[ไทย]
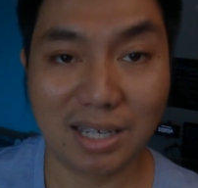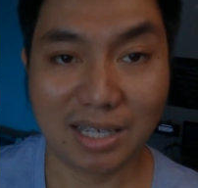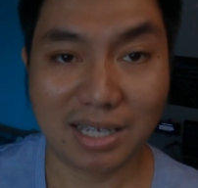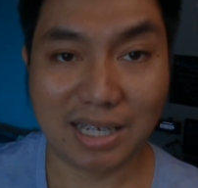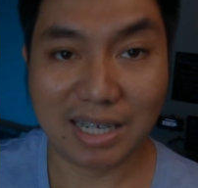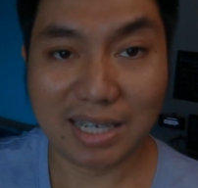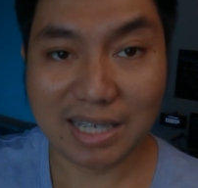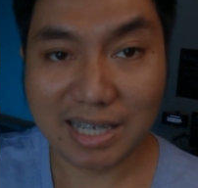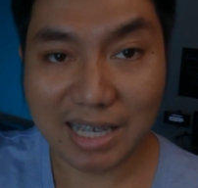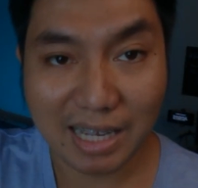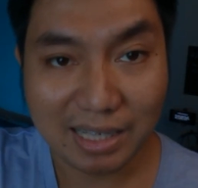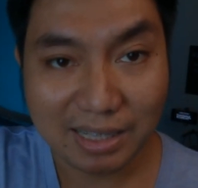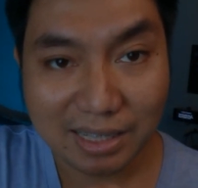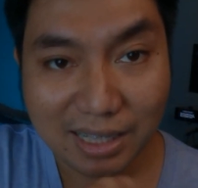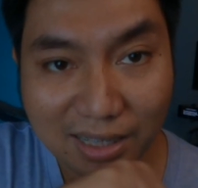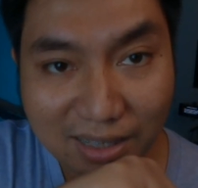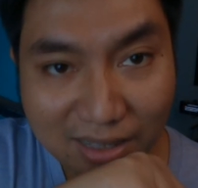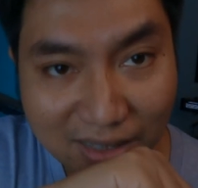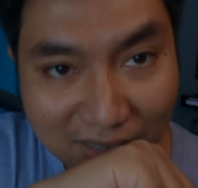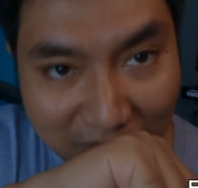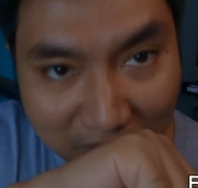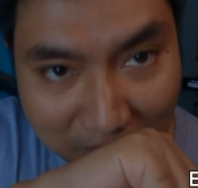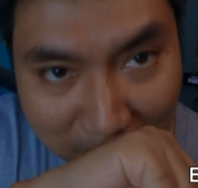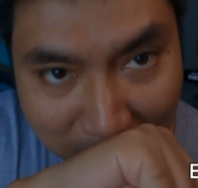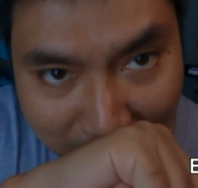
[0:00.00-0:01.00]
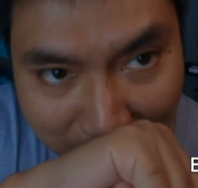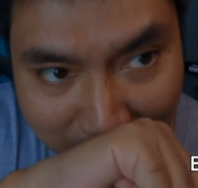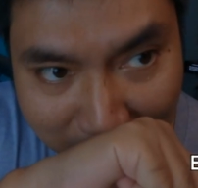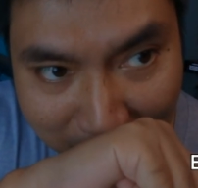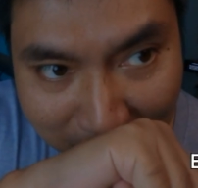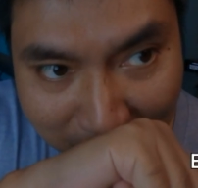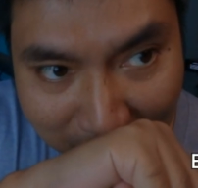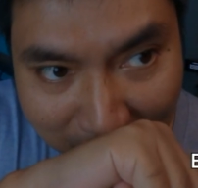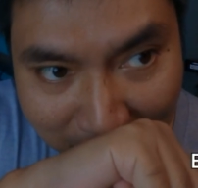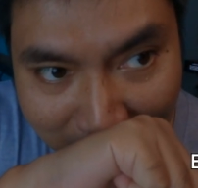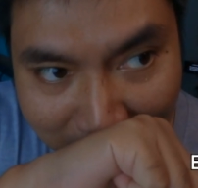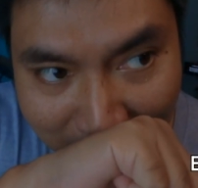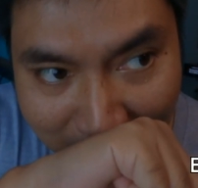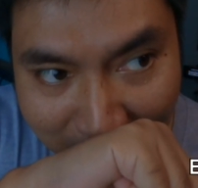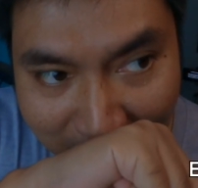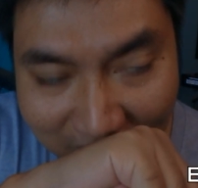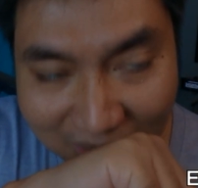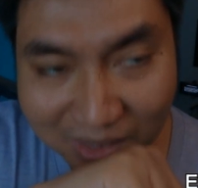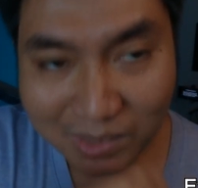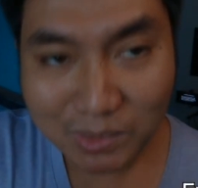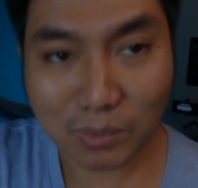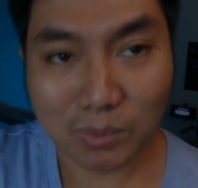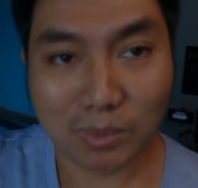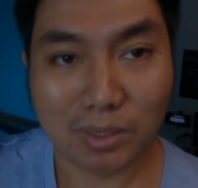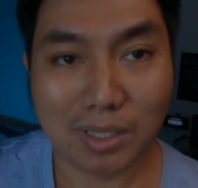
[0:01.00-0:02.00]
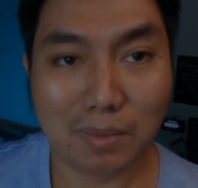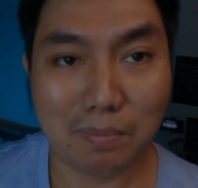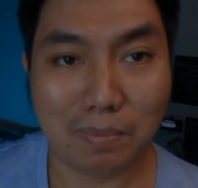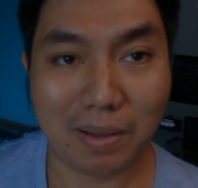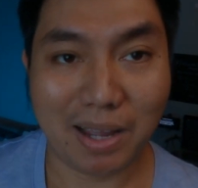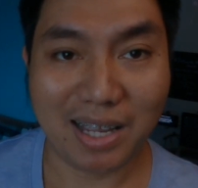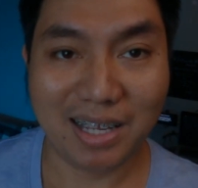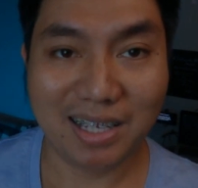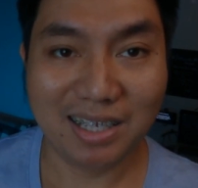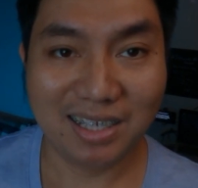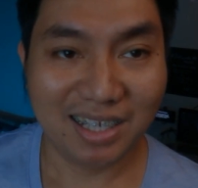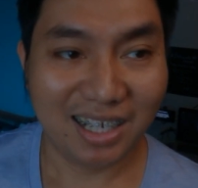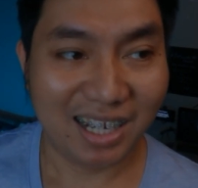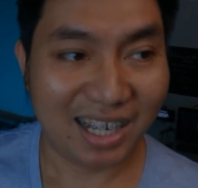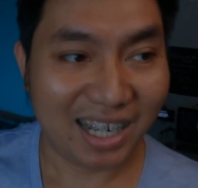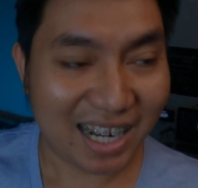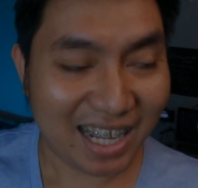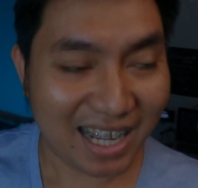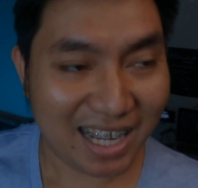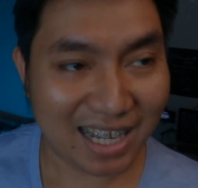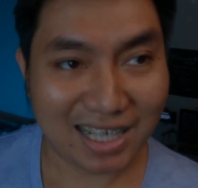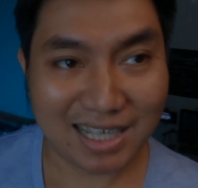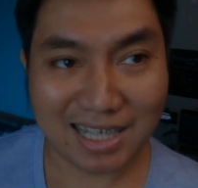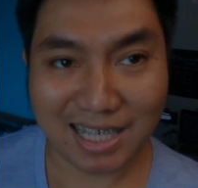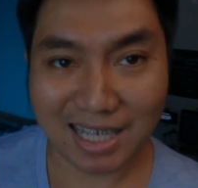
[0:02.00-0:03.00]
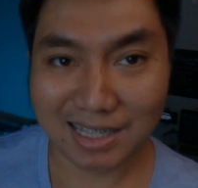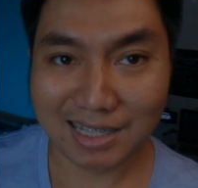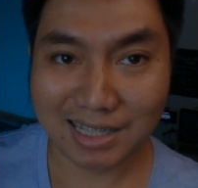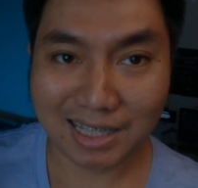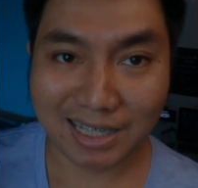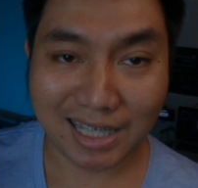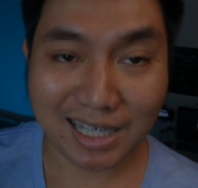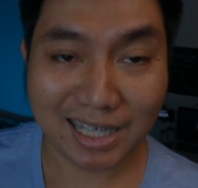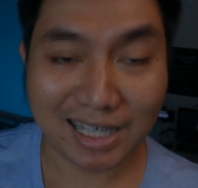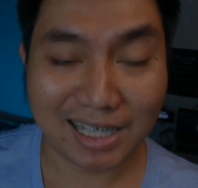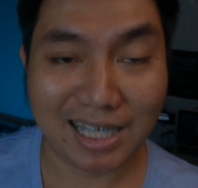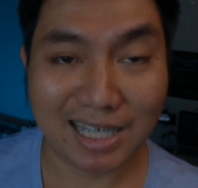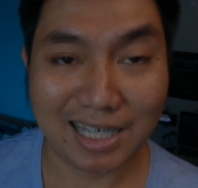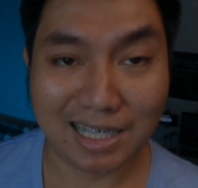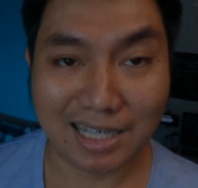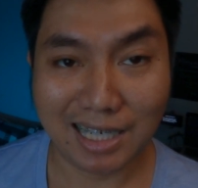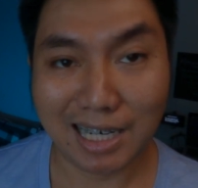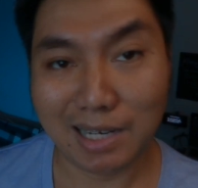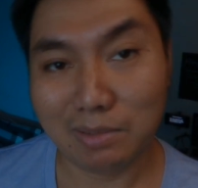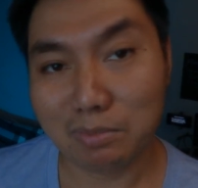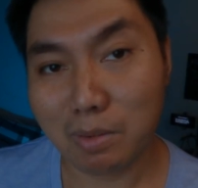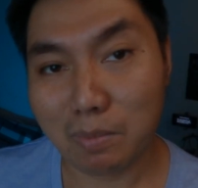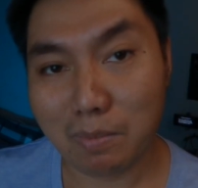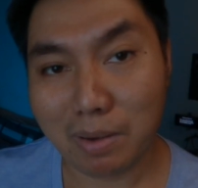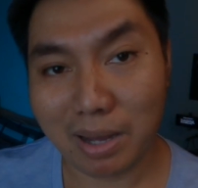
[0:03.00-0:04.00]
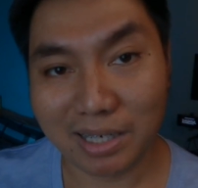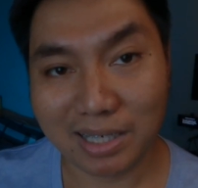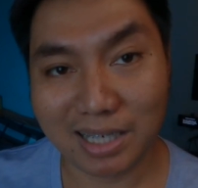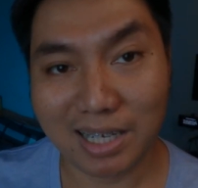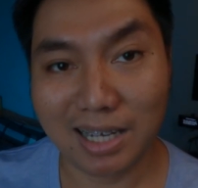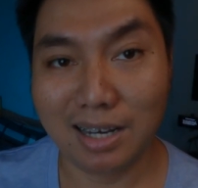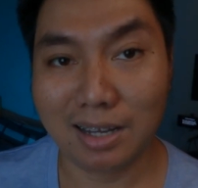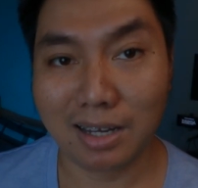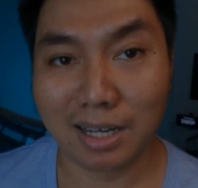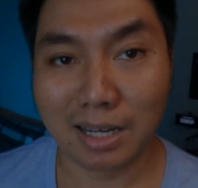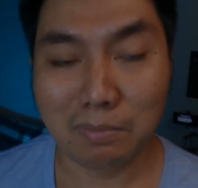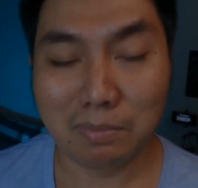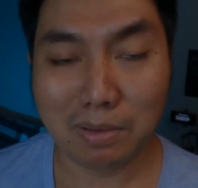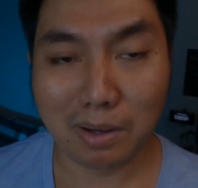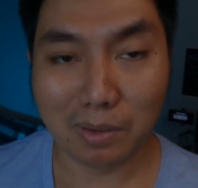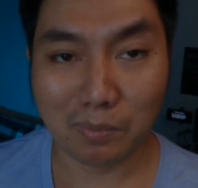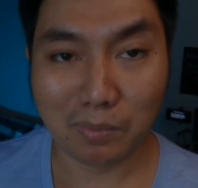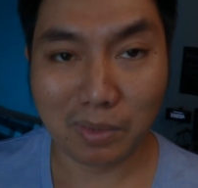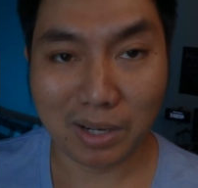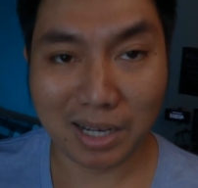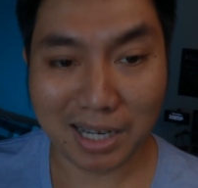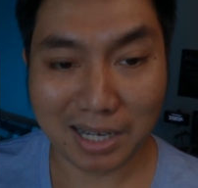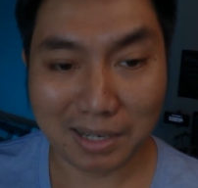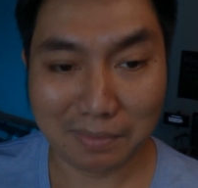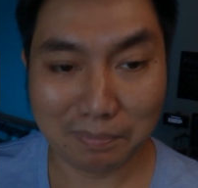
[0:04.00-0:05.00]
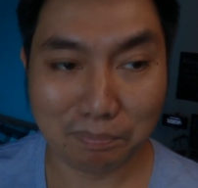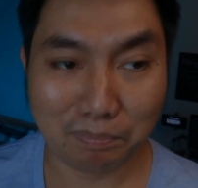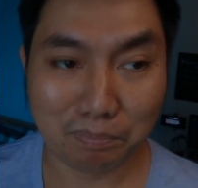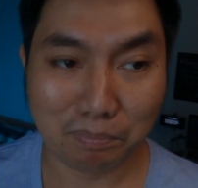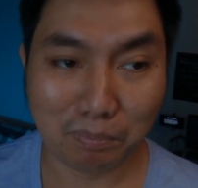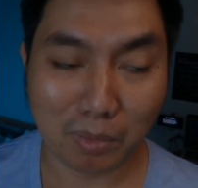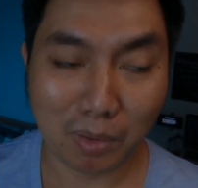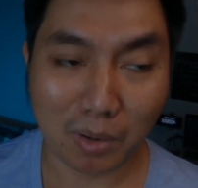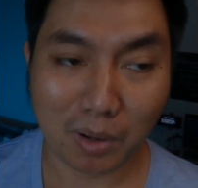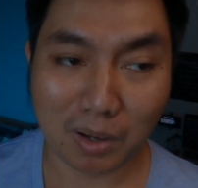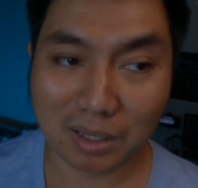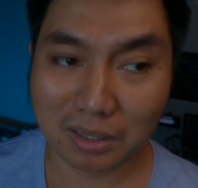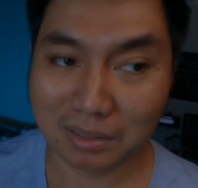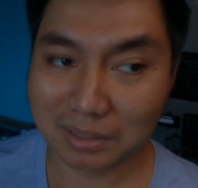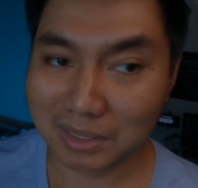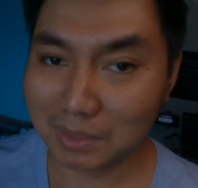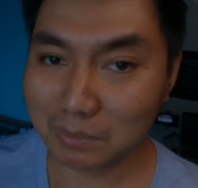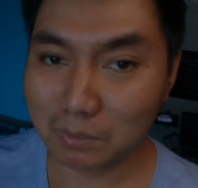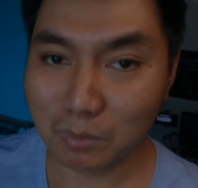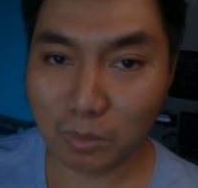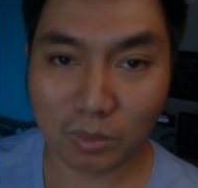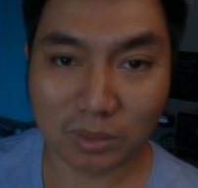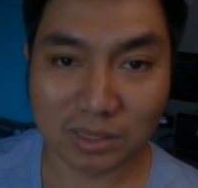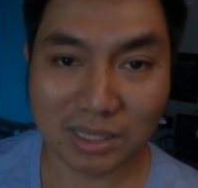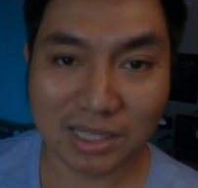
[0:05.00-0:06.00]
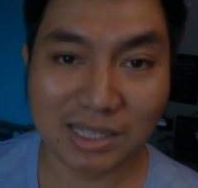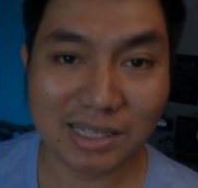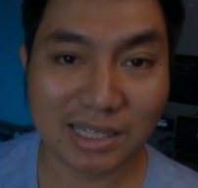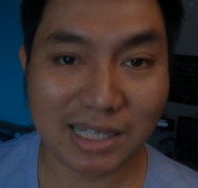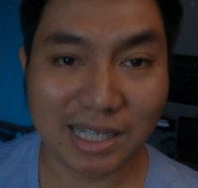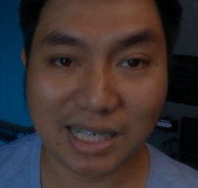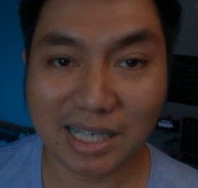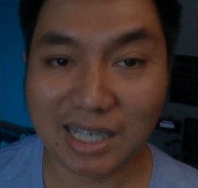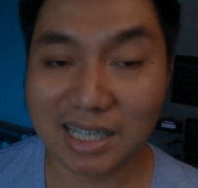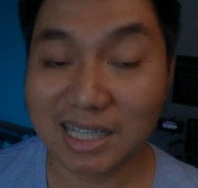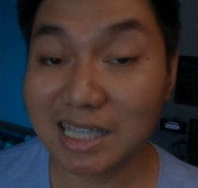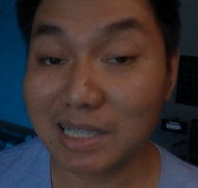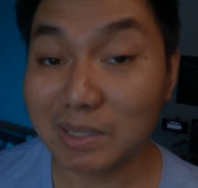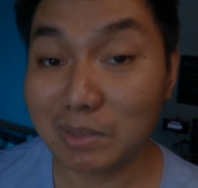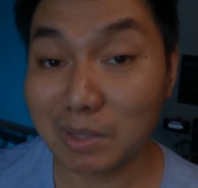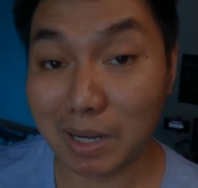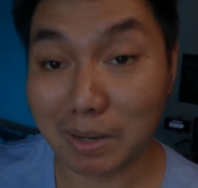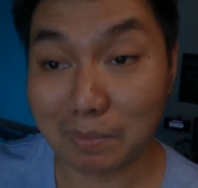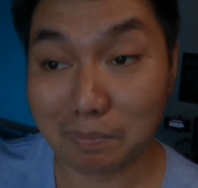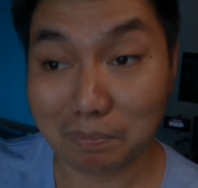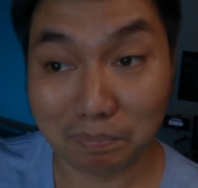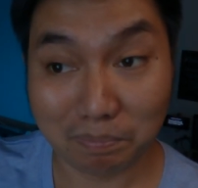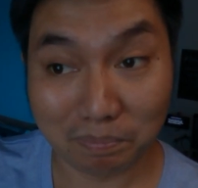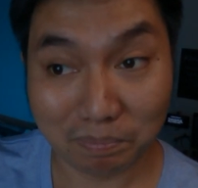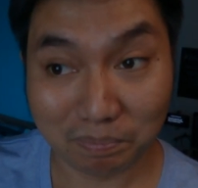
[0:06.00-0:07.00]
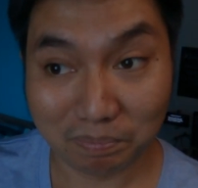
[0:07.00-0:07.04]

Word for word: เค็นๆนิดนึงสูดเข้าไปอะไรอย่างเงี้ยจะได้กลิ่นอะไรประมาณเนี้ยแล้วก็แบบว่าพอชั่วโมงที่สี่นี่คือแบบ